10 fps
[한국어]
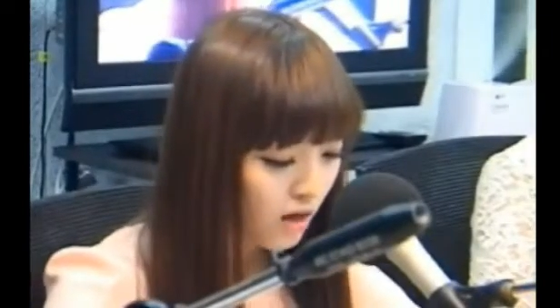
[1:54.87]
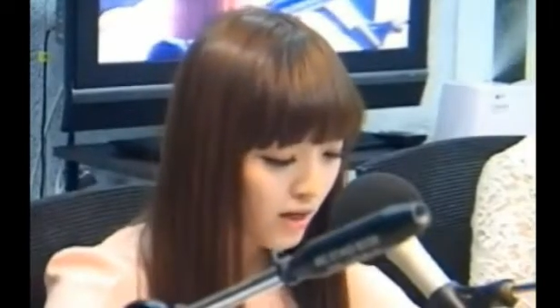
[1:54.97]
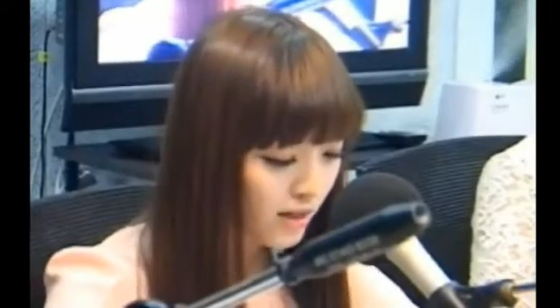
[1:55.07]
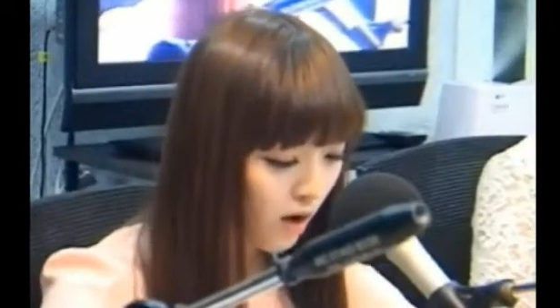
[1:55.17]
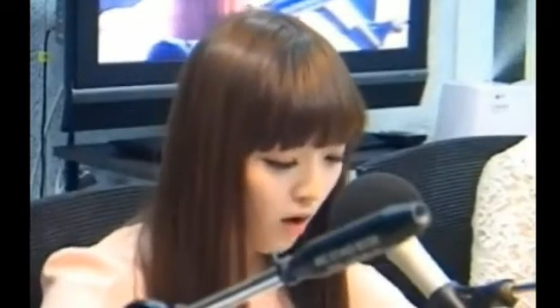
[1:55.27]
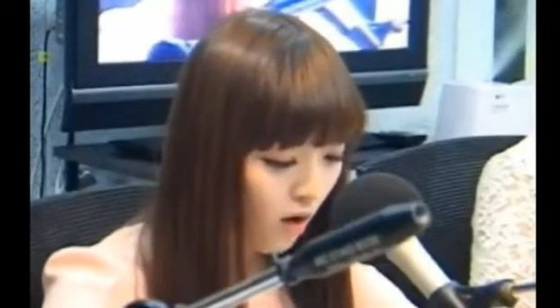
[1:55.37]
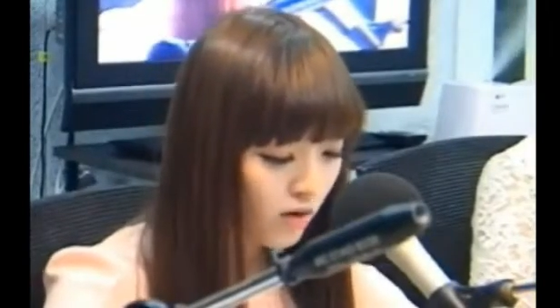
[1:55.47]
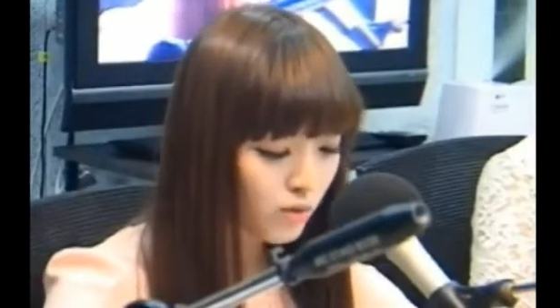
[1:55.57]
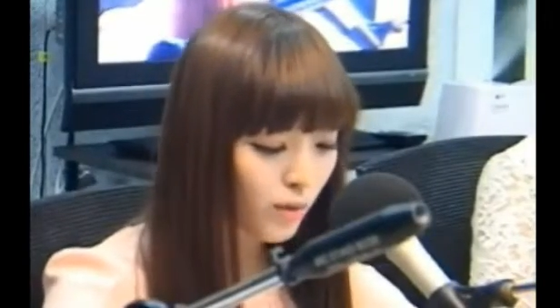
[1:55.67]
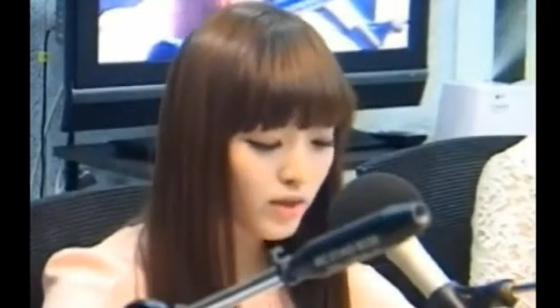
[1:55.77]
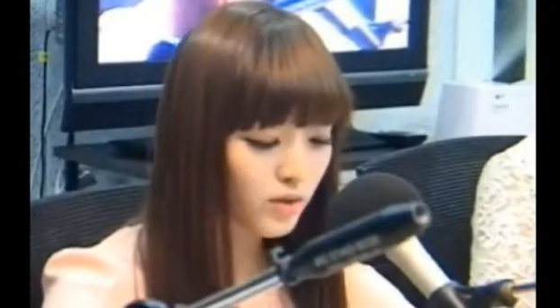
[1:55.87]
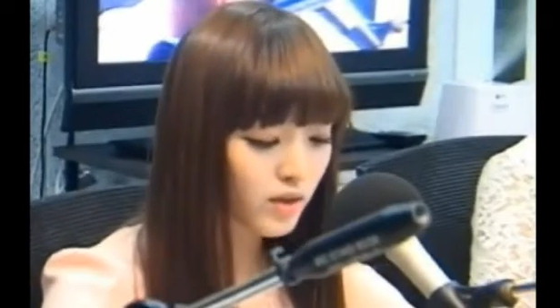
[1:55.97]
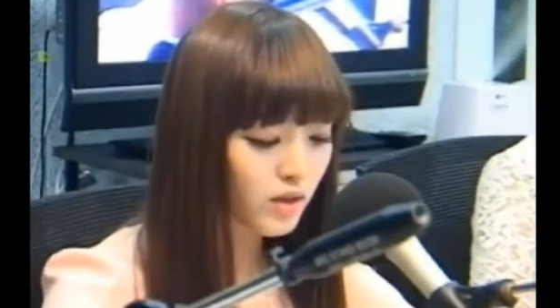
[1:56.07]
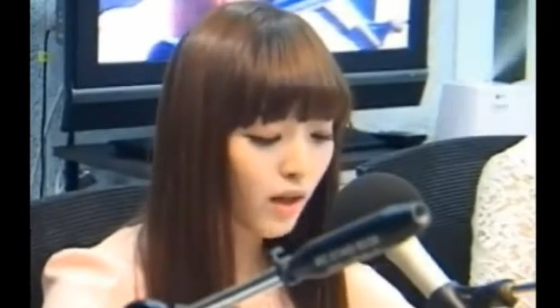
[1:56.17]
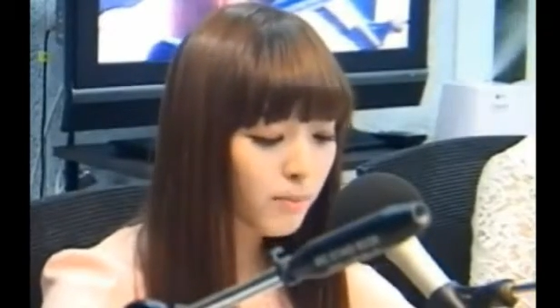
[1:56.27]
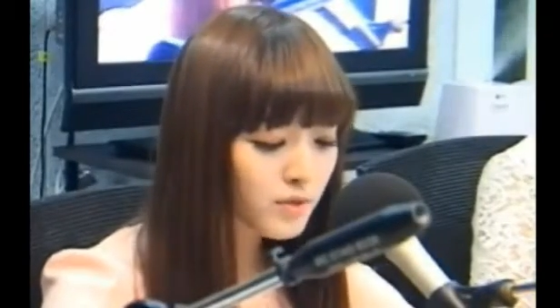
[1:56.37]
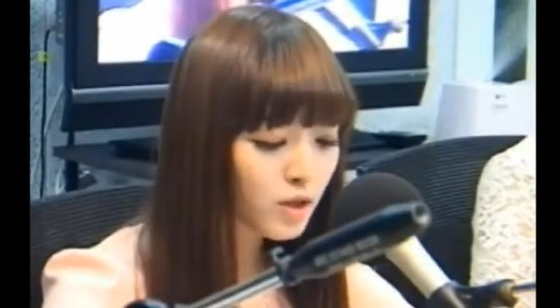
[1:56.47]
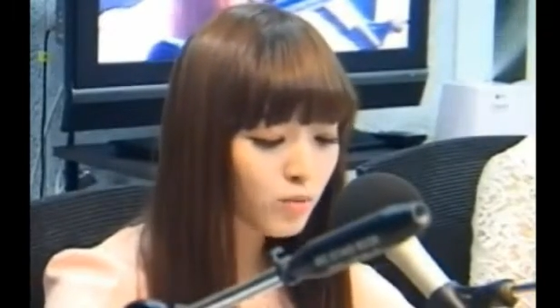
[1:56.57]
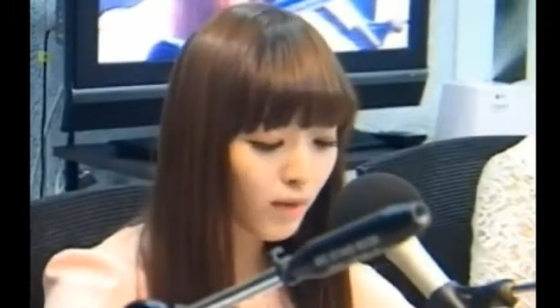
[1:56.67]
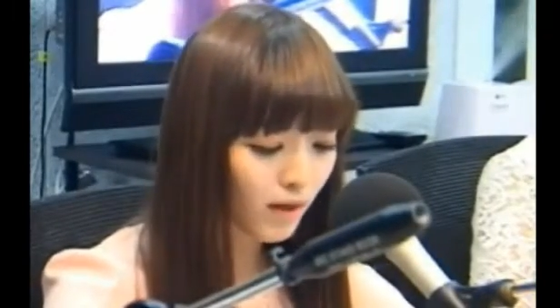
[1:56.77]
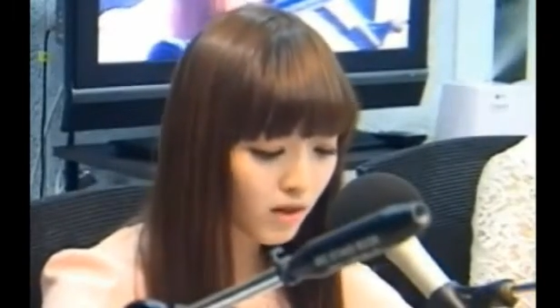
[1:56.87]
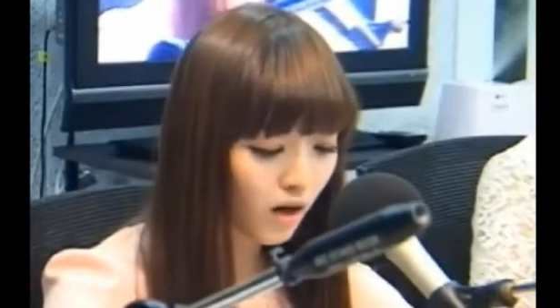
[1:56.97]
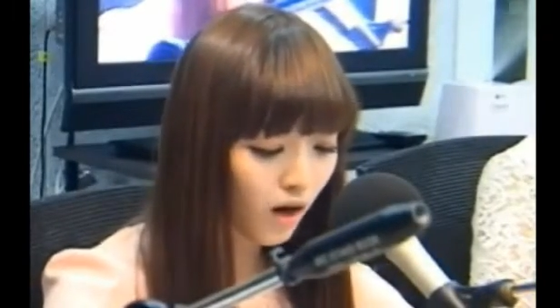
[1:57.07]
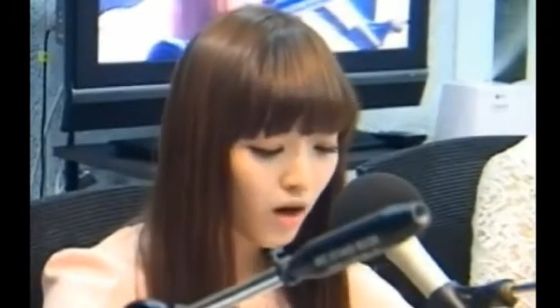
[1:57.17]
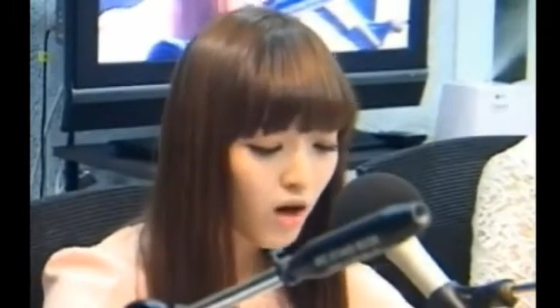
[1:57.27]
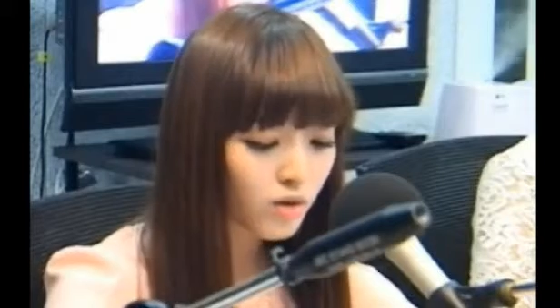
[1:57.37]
그래서 그동안 저한테 남자 좀 만나라.